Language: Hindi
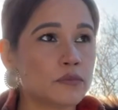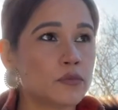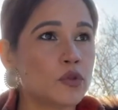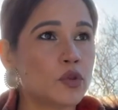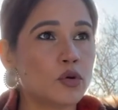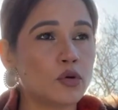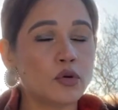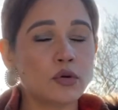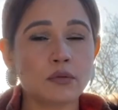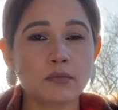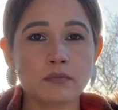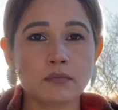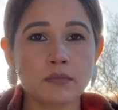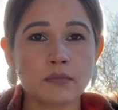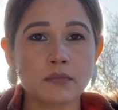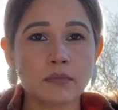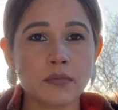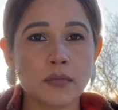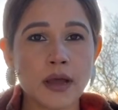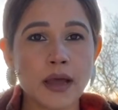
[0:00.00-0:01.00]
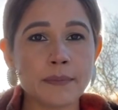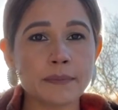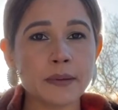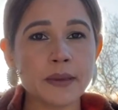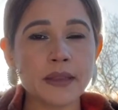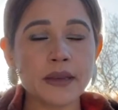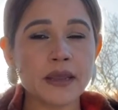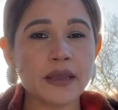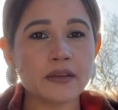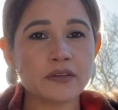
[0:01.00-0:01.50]
तो
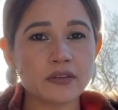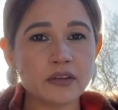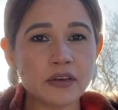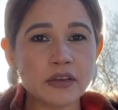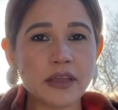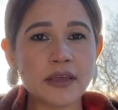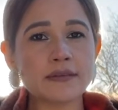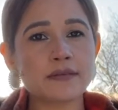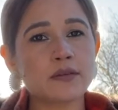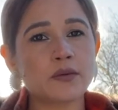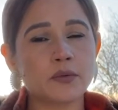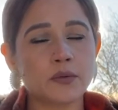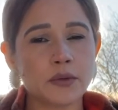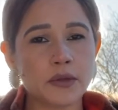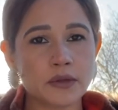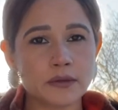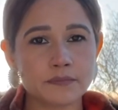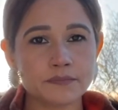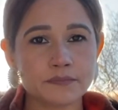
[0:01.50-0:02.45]
आपके रिएक्शन कैसे होंगे